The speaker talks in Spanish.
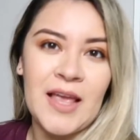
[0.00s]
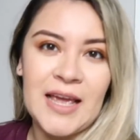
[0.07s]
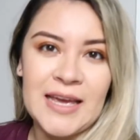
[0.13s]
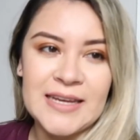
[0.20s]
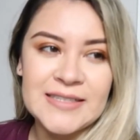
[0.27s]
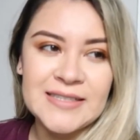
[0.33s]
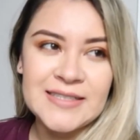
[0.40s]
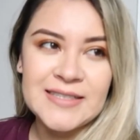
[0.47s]

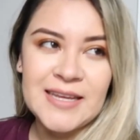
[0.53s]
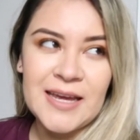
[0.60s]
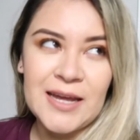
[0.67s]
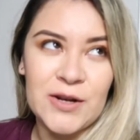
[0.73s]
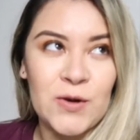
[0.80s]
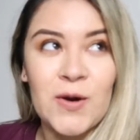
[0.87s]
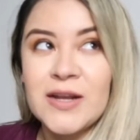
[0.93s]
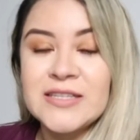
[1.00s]
Este,
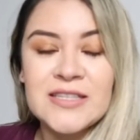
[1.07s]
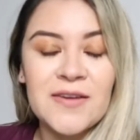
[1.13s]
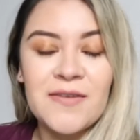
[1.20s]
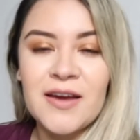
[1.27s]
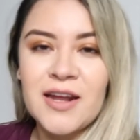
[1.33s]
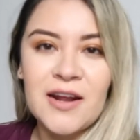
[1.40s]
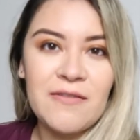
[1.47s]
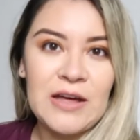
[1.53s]
no les
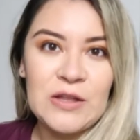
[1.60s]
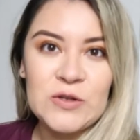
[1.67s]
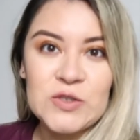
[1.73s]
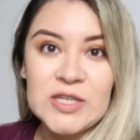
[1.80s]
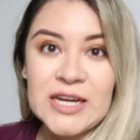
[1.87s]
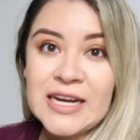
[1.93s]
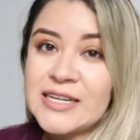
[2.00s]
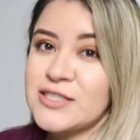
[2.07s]
había grabado
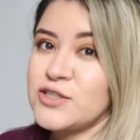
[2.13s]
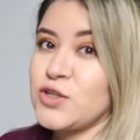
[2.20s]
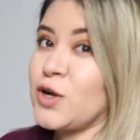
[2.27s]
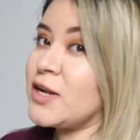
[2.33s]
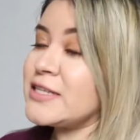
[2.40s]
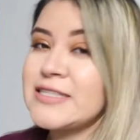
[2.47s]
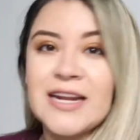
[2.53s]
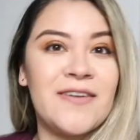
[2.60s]
chicas, no
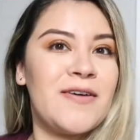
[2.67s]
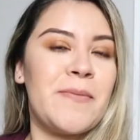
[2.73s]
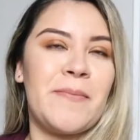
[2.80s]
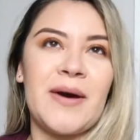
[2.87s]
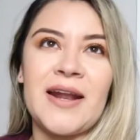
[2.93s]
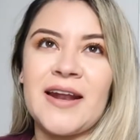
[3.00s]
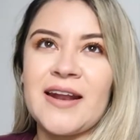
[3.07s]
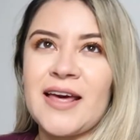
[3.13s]
les grabé
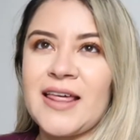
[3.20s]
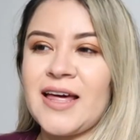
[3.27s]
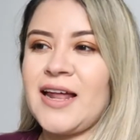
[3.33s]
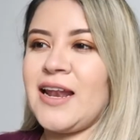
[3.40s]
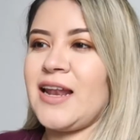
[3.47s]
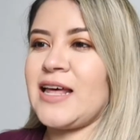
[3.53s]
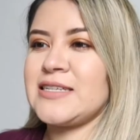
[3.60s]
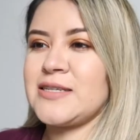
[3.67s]
para nada
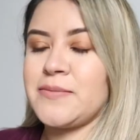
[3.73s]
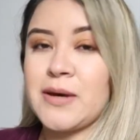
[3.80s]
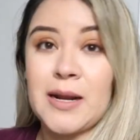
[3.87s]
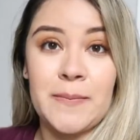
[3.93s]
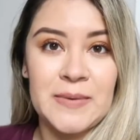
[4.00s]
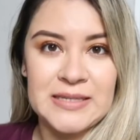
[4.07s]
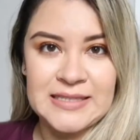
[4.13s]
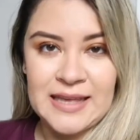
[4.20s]
la
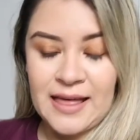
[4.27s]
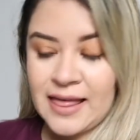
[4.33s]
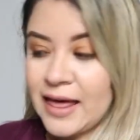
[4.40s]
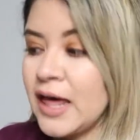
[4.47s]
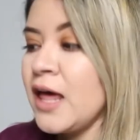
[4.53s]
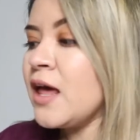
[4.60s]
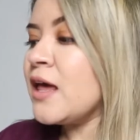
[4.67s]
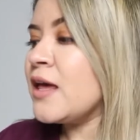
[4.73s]
semana pasada
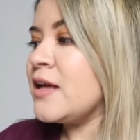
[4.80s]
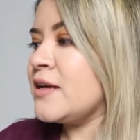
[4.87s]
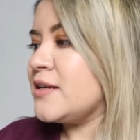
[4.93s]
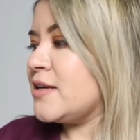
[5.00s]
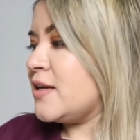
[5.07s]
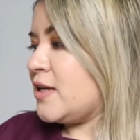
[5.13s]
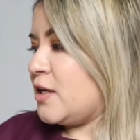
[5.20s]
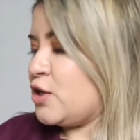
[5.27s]

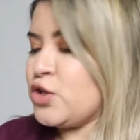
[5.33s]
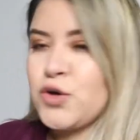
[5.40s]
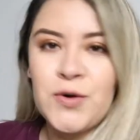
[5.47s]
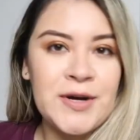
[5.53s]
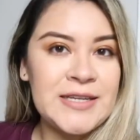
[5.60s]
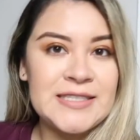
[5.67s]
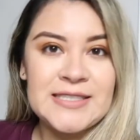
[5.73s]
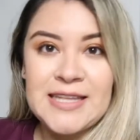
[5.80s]

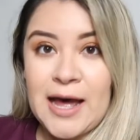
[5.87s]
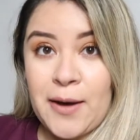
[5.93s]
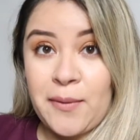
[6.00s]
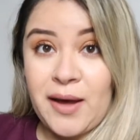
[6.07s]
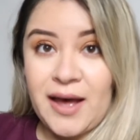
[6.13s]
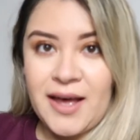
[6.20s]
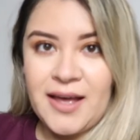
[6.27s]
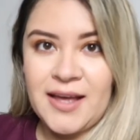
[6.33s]
no
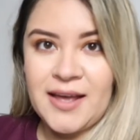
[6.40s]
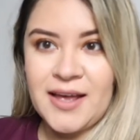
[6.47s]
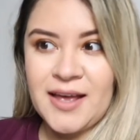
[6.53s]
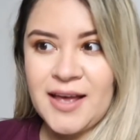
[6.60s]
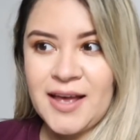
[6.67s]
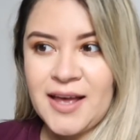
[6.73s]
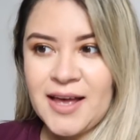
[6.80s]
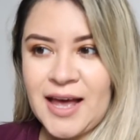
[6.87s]
estaba
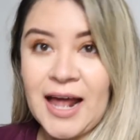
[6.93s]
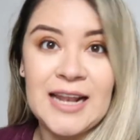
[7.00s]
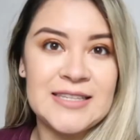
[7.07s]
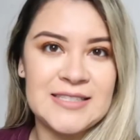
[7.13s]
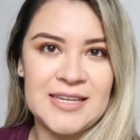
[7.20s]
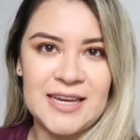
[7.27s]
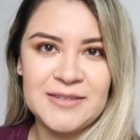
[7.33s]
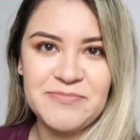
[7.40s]
al
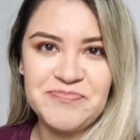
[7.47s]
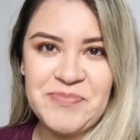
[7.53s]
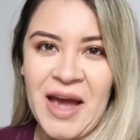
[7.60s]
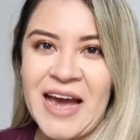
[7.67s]
100